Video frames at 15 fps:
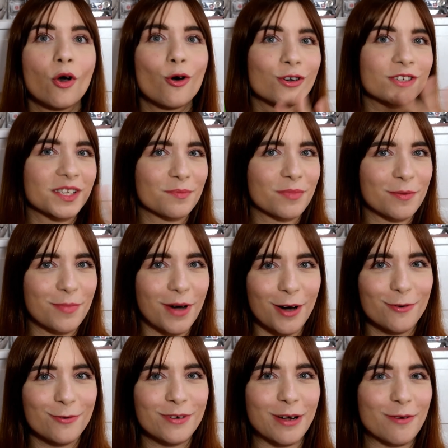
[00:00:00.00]
ho sempre
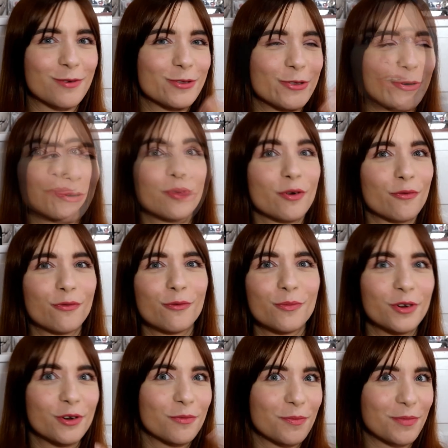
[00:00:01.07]
paura quando i
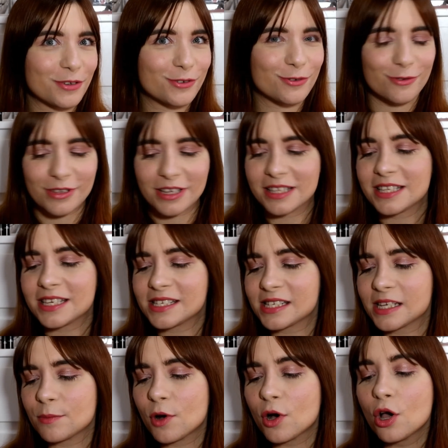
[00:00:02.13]
profumi non mi piacciono
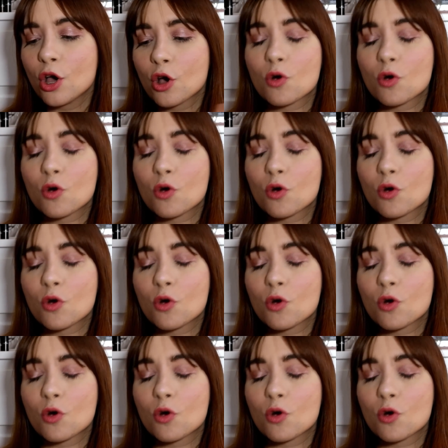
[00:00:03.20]
tantissimo